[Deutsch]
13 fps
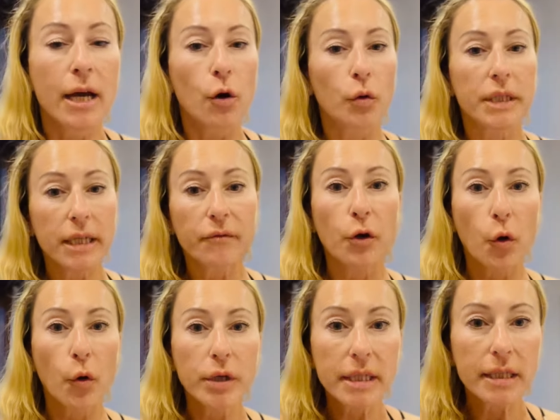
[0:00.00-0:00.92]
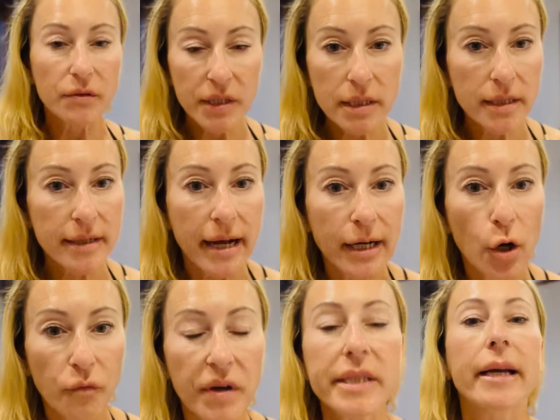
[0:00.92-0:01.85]
Und die von euch, die es wissen, die sagen
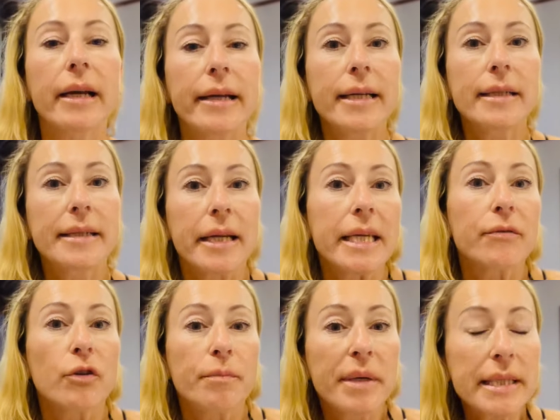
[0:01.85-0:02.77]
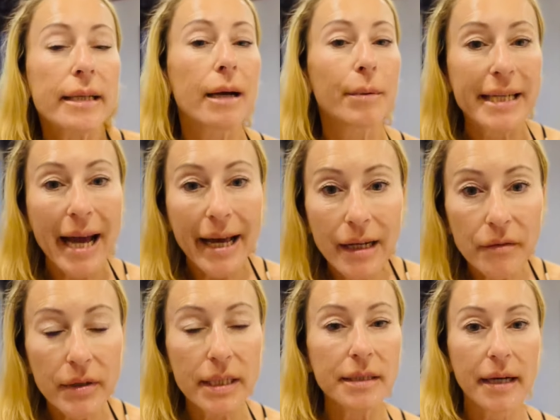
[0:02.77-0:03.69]
auch, was erklärt die denn hier für Mist? Aber die anderen,
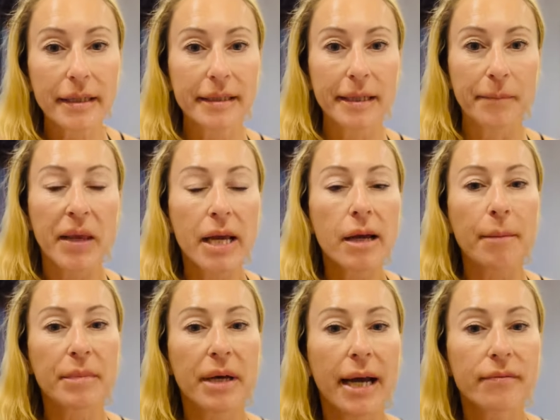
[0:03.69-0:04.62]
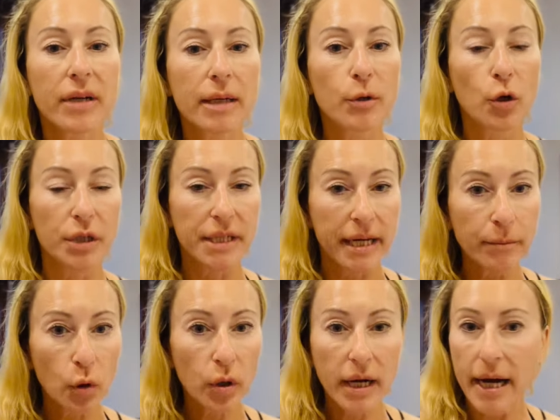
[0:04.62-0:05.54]
wie gesagt, ähm, haben da einfach immer noch eine
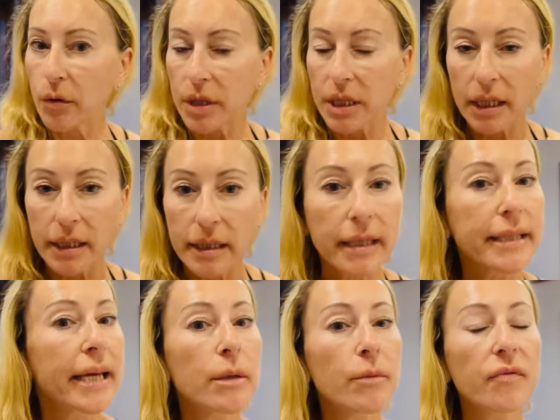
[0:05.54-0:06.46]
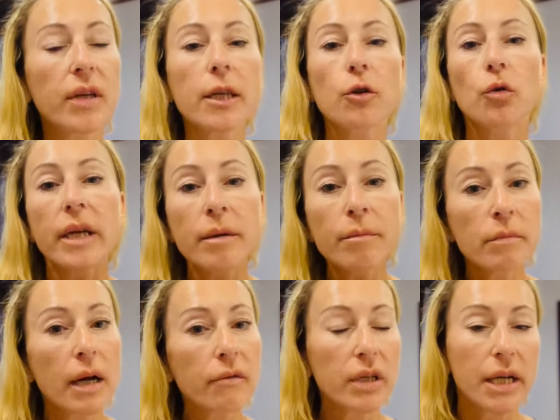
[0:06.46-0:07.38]
Denkblockade und ich kriege nach jedem Video
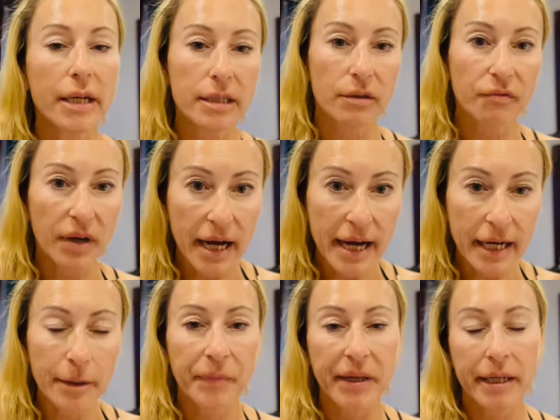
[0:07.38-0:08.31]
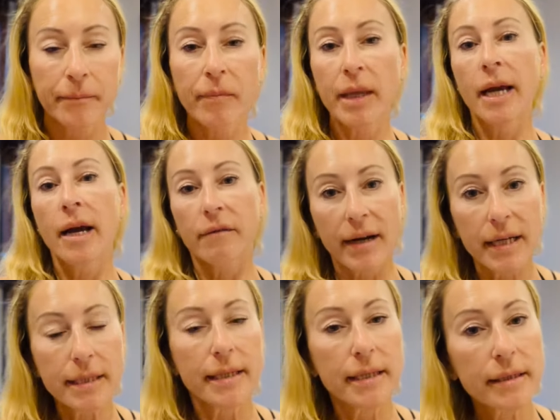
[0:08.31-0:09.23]
immer wieder diese Frage, nicht?
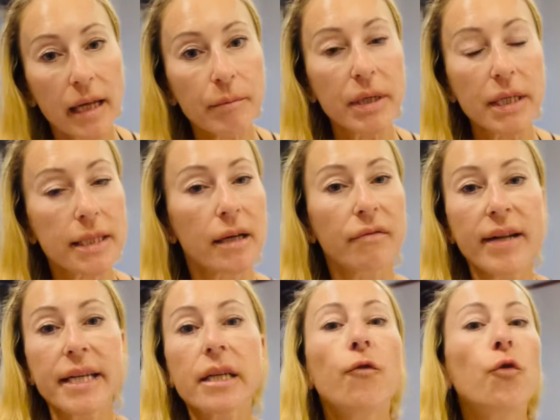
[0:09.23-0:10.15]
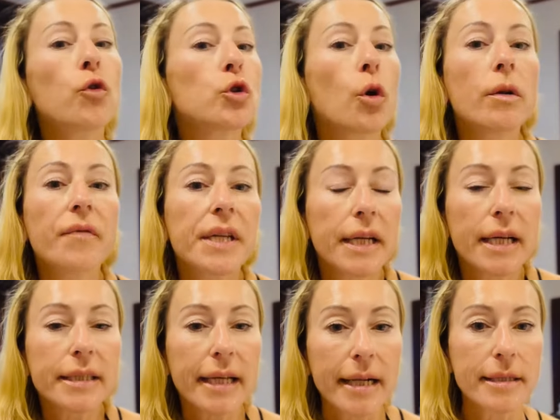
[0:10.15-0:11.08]
was ist denn mit dieser Fläche, wo sollen wir denn
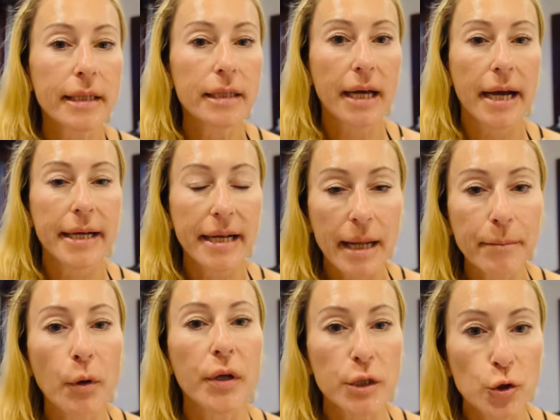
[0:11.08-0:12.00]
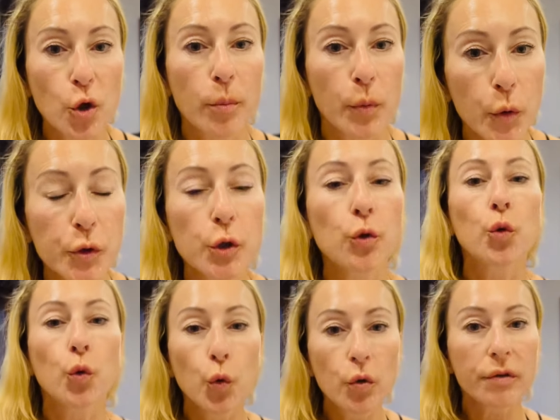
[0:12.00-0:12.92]
das ganze Getreide anbauen? Das ist doch Blödsinn und
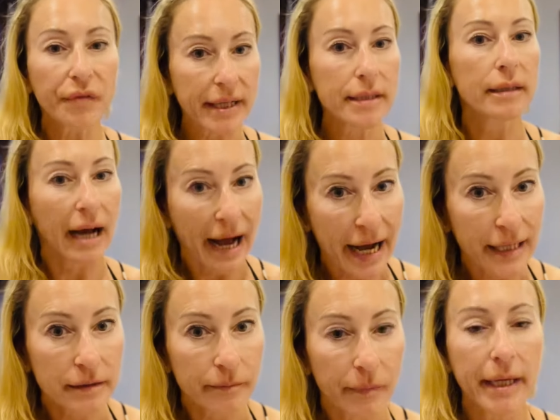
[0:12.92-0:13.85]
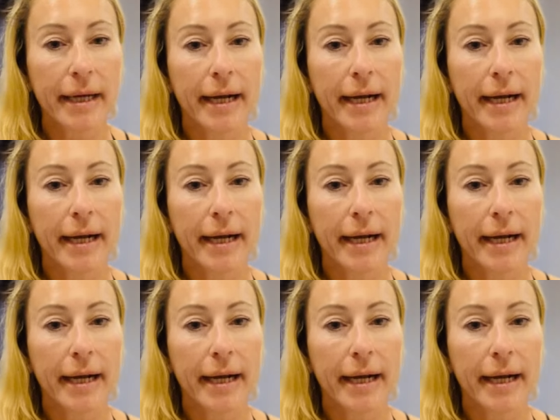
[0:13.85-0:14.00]
Kühe fressen Gras. Nicht?